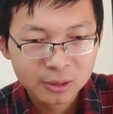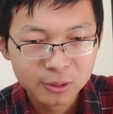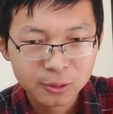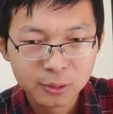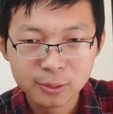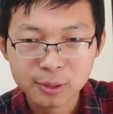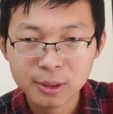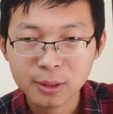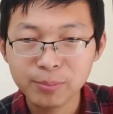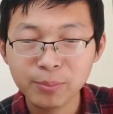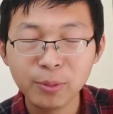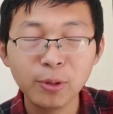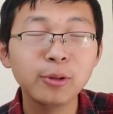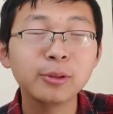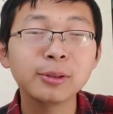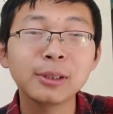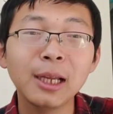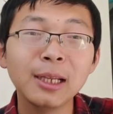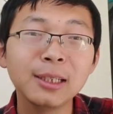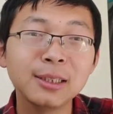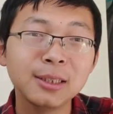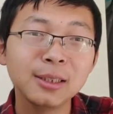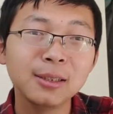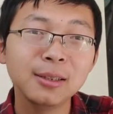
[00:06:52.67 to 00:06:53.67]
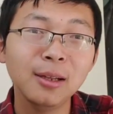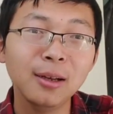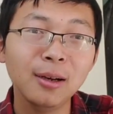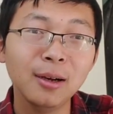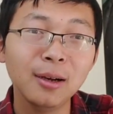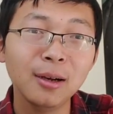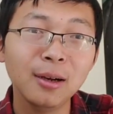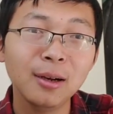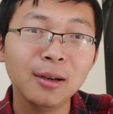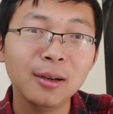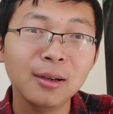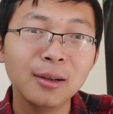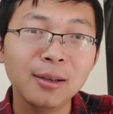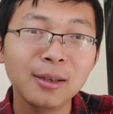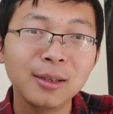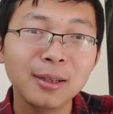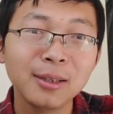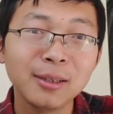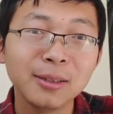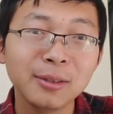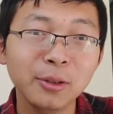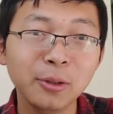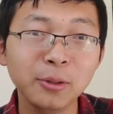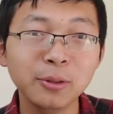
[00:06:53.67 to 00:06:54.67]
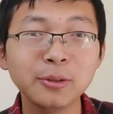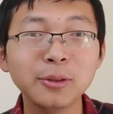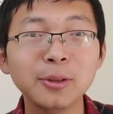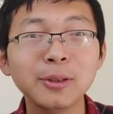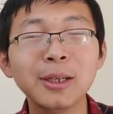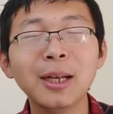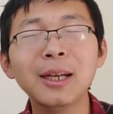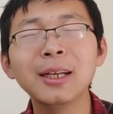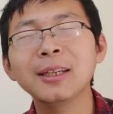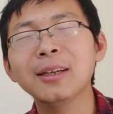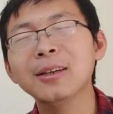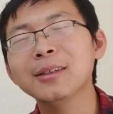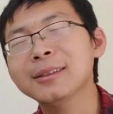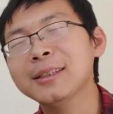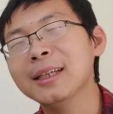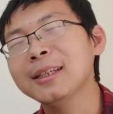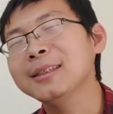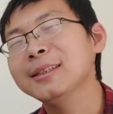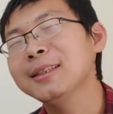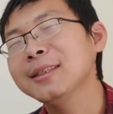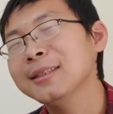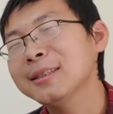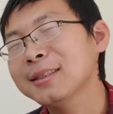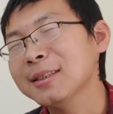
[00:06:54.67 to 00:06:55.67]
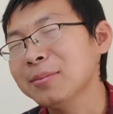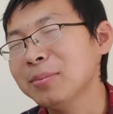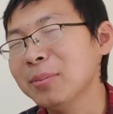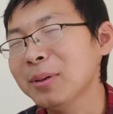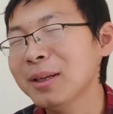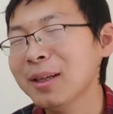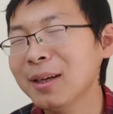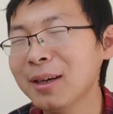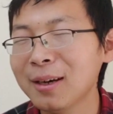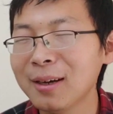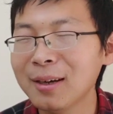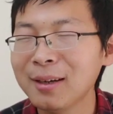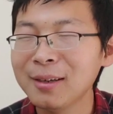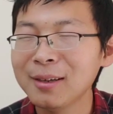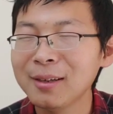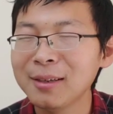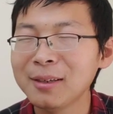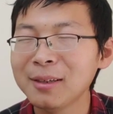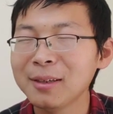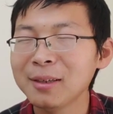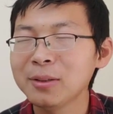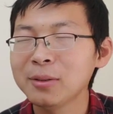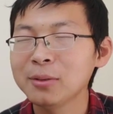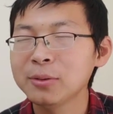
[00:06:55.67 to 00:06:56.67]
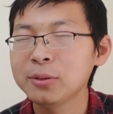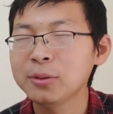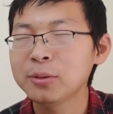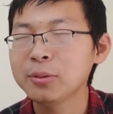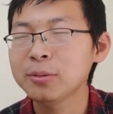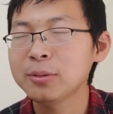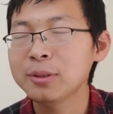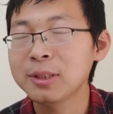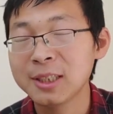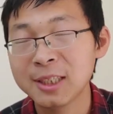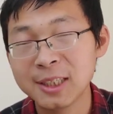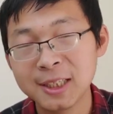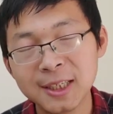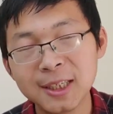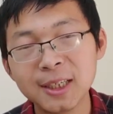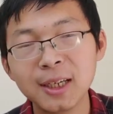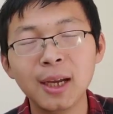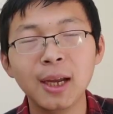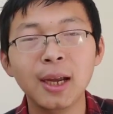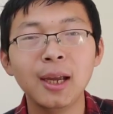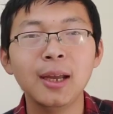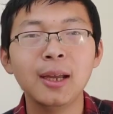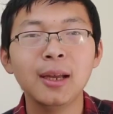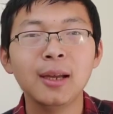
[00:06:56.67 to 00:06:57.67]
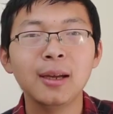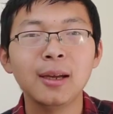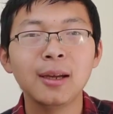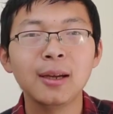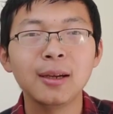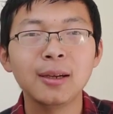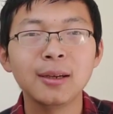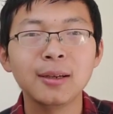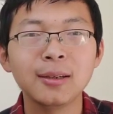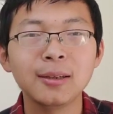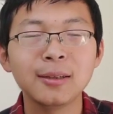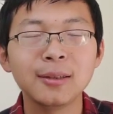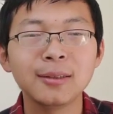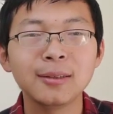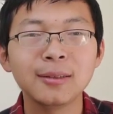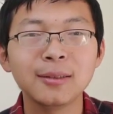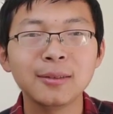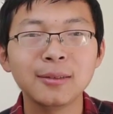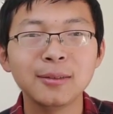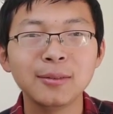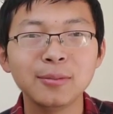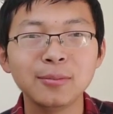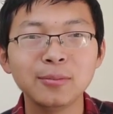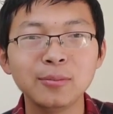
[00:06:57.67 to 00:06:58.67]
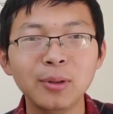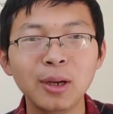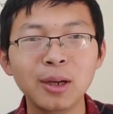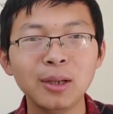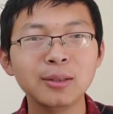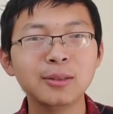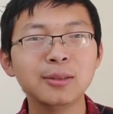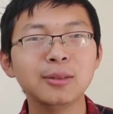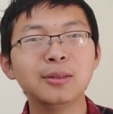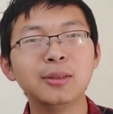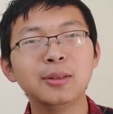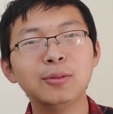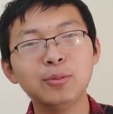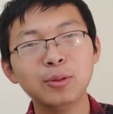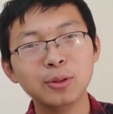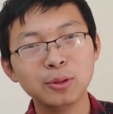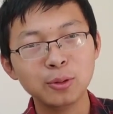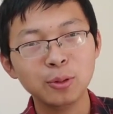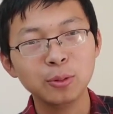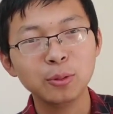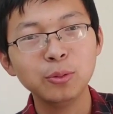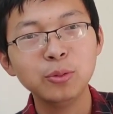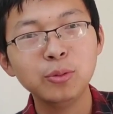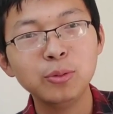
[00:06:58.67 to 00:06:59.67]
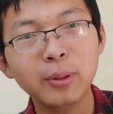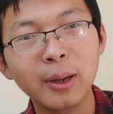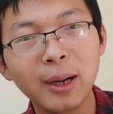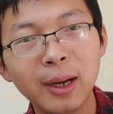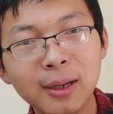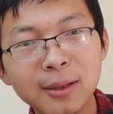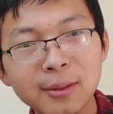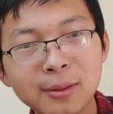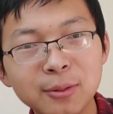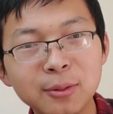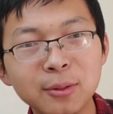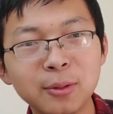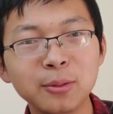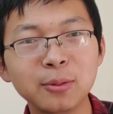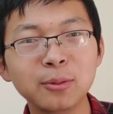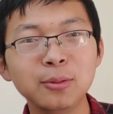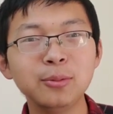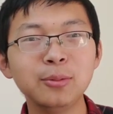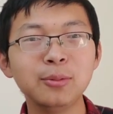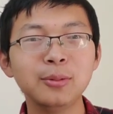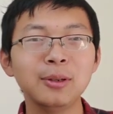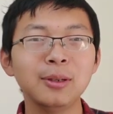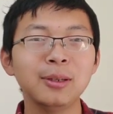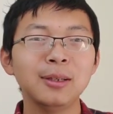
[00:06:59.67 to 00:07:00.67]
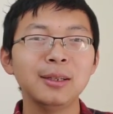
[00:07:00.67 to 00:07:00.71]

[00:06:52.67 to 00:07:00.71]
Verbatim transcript: 就是不用担心了。有人说，那你要担心什么呢？就钱。哎，这就我重录啊，重录